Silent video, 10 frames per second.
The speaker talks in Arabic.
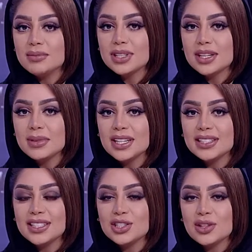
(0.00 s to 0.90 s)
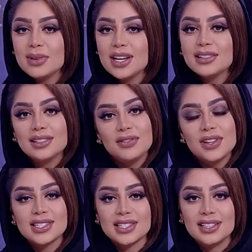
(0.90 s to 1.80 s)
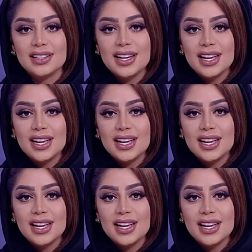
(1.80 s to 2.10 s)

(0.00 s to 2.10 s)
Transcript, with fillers: بكاميرته جمال التفاصيل